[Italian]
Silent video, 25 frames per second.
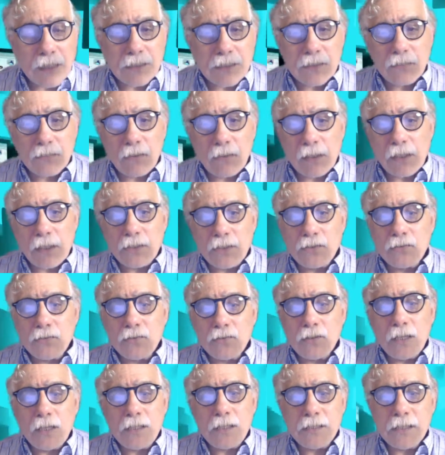grasso alla
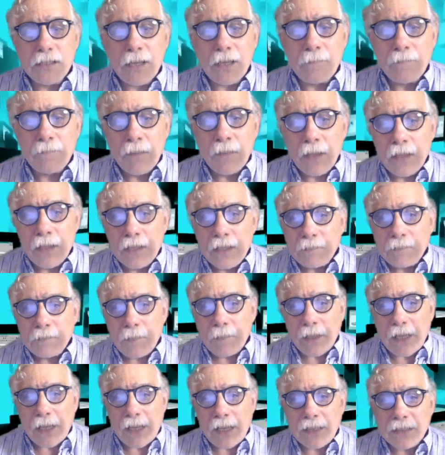giustizia,
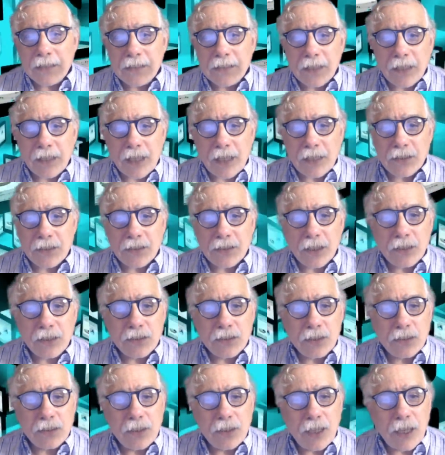Speranza lascia
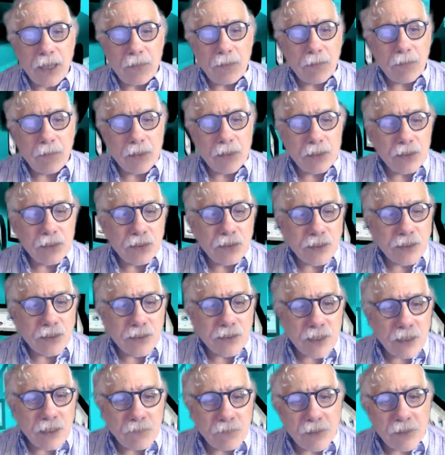il CDM,
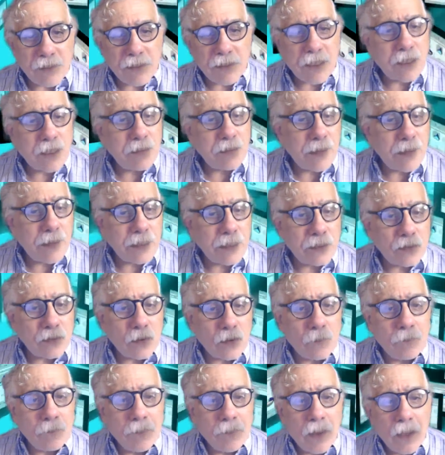dice serve
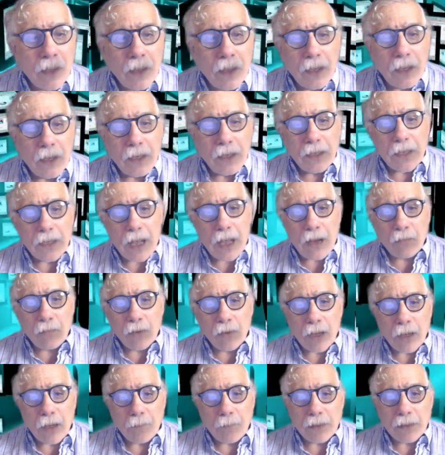chiarimento. In
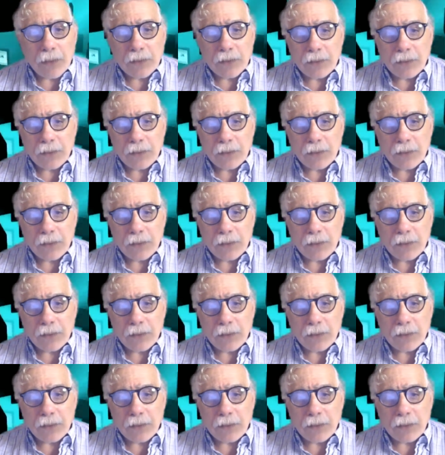aula i